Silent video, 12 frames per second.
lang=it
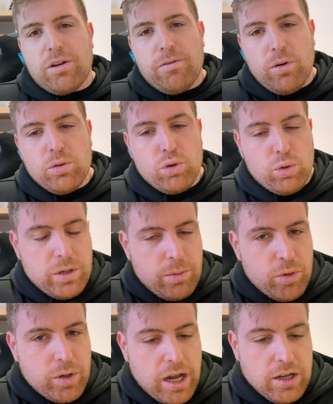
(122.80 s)
foto come nel
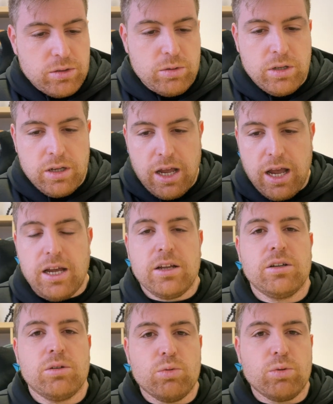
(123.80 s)
mio caso
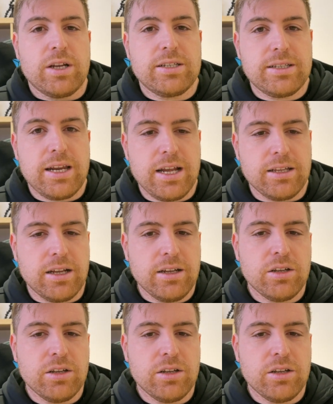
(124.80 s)
a una strada,